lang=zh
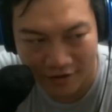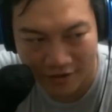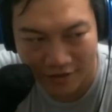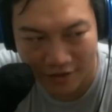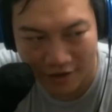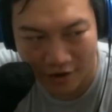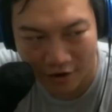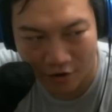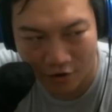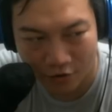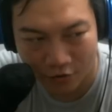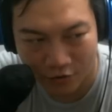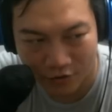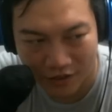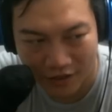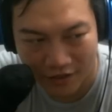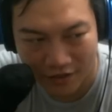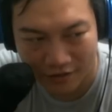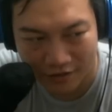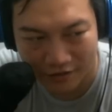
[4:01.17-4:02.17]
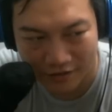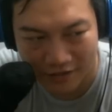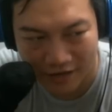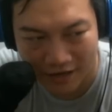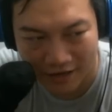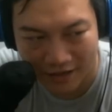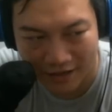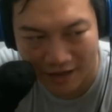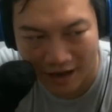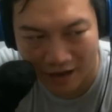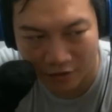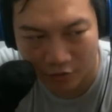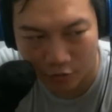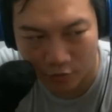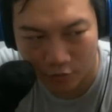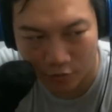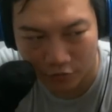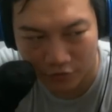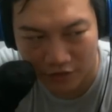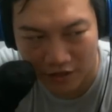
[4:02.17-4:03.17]
然后才能再打斗
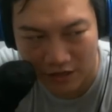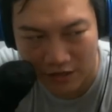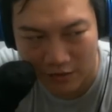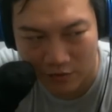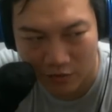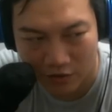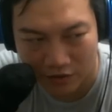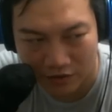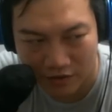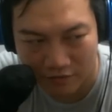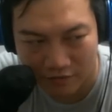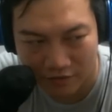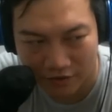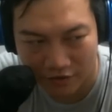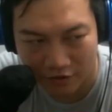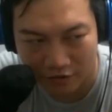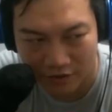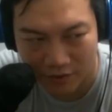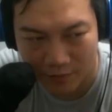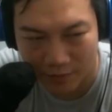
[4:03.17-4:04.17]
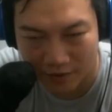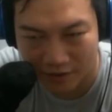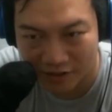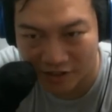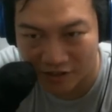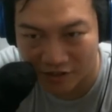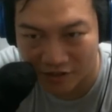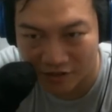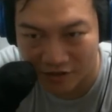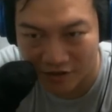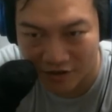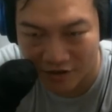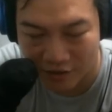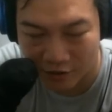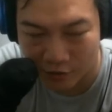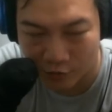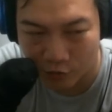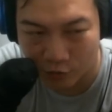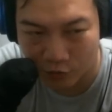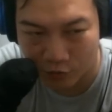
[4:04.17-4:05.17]
篷在另外一个地方，然后再把秦葛雷移
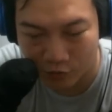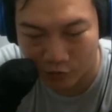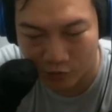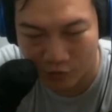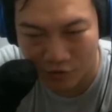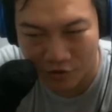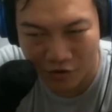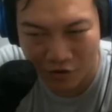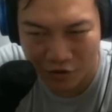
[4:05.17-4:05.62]
过去。